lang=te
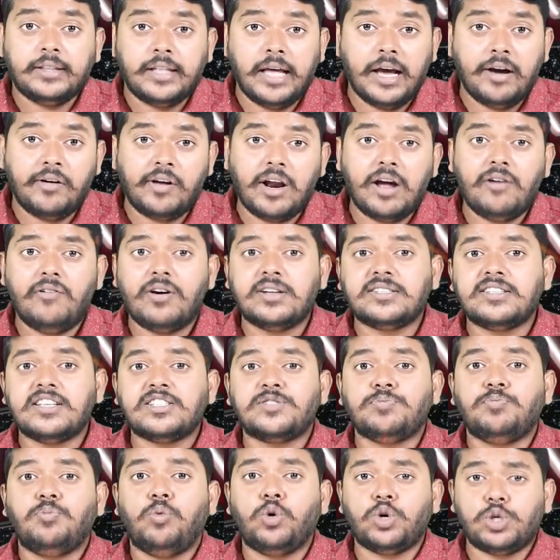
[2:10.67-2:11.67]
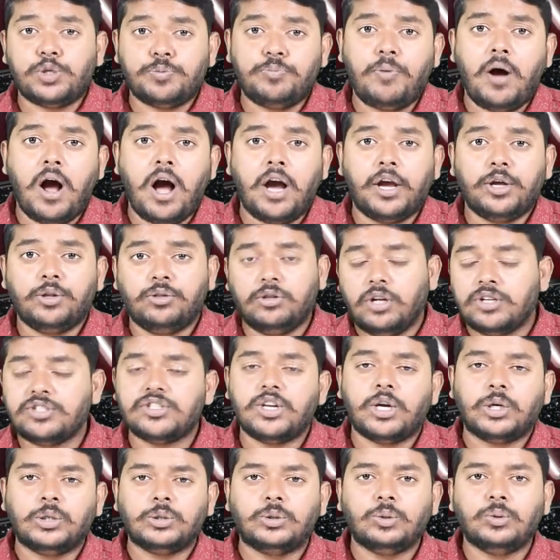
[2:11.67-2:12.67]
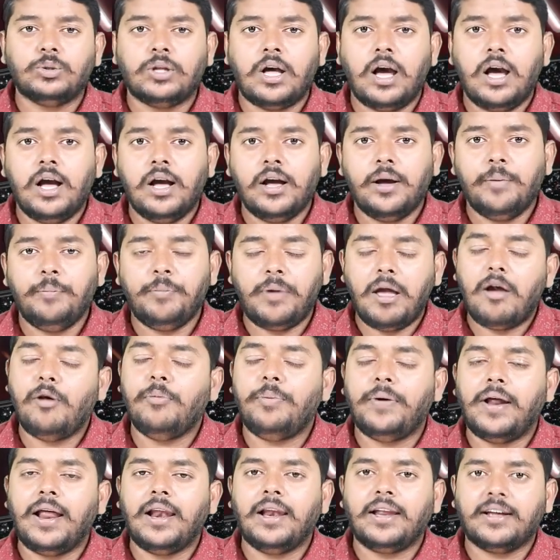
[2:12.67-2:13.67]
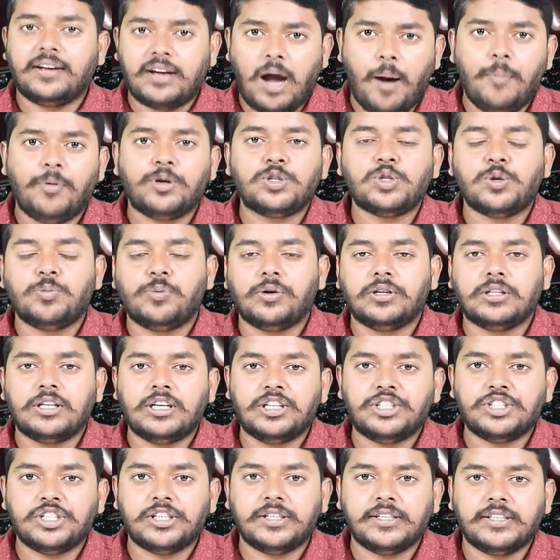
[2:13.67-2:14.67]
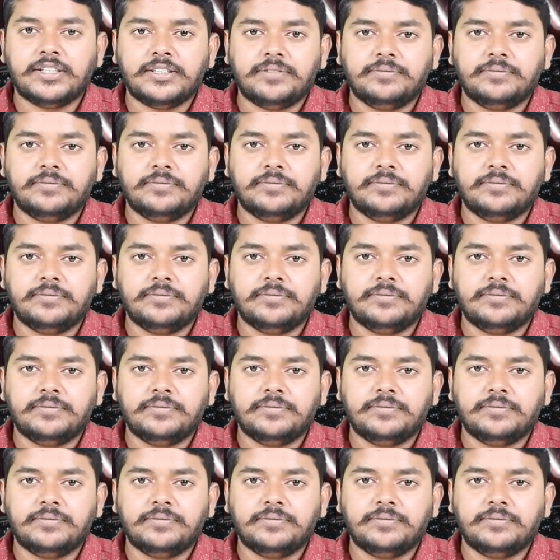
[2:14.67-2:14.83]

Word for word: దేవర వర్సెస్ పుష్ప యుద్ధం జరుగుతుందా మీ అభిప్రాయాలని కామెంట్స్ రూపంలో తెలియజేయండి